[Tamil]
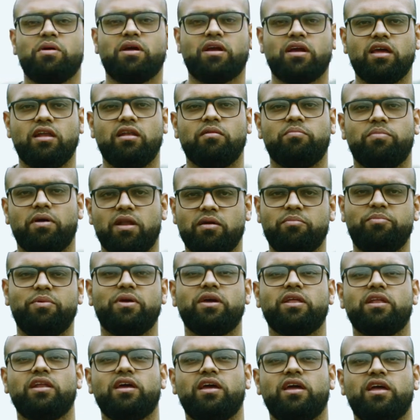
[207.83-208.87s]
மக்கள் பல
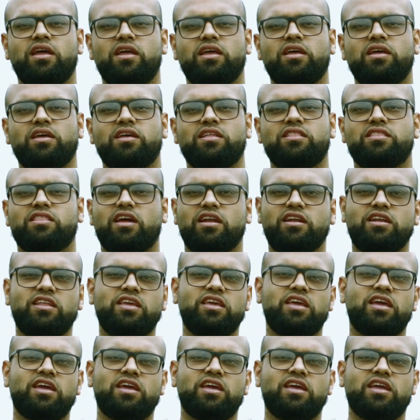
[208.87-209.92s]
பேர்
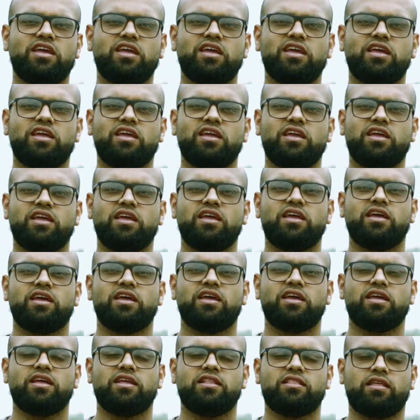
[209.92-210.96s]
தண்ணியை
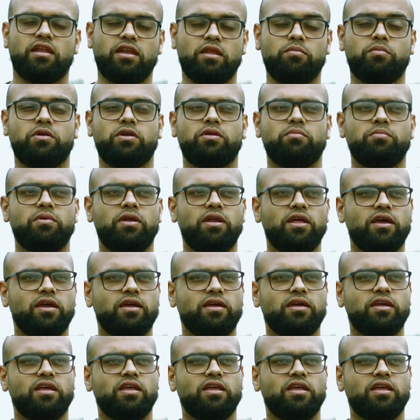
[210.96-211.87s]
தண்ணி மட்டும் இல்லை